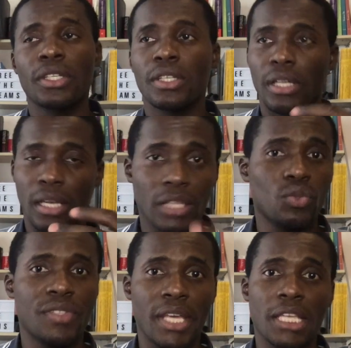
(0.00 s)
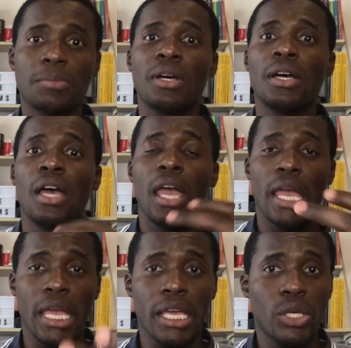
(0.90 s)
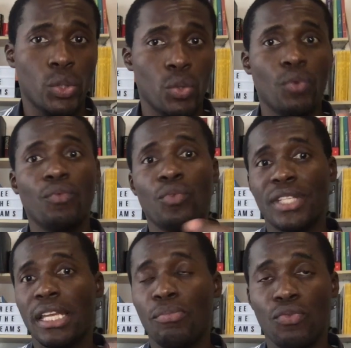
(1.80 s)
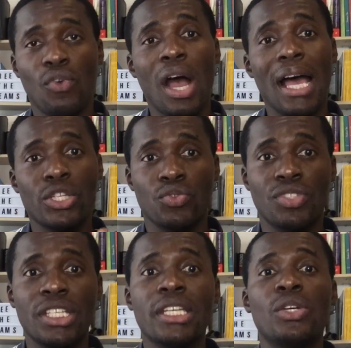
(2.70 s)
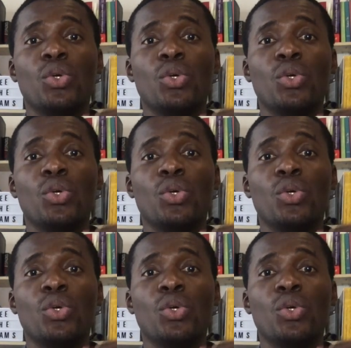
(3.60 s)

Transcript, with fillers: l'enthousiasme et que vous allez pouvoir ajouter